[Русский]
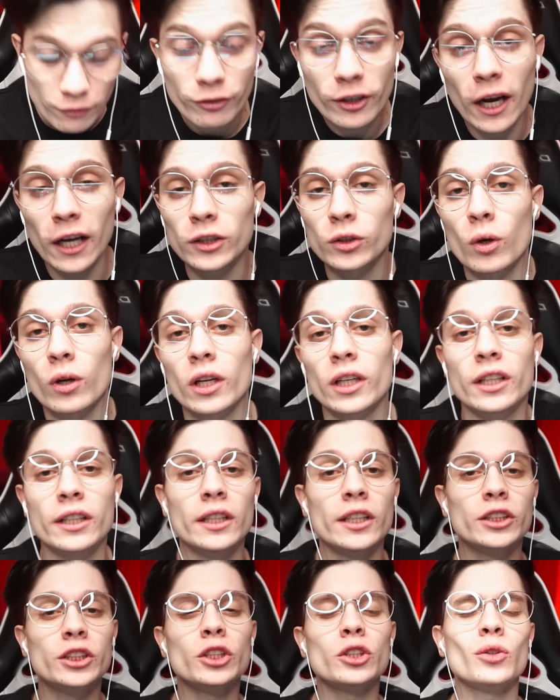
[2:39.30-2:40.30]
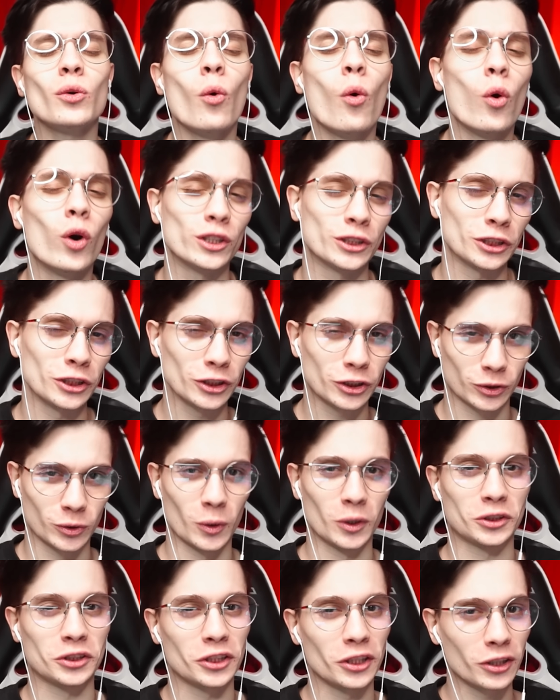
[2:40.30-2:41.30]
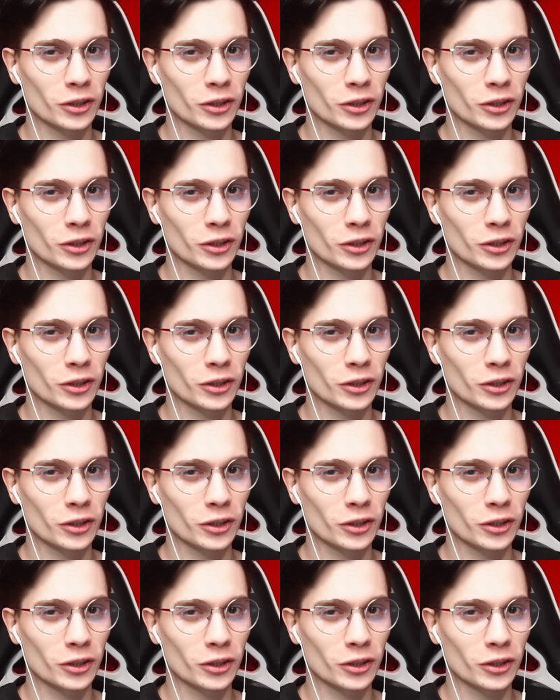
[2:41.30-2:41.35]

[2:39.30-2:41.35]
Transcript: в которых лежит очень сочный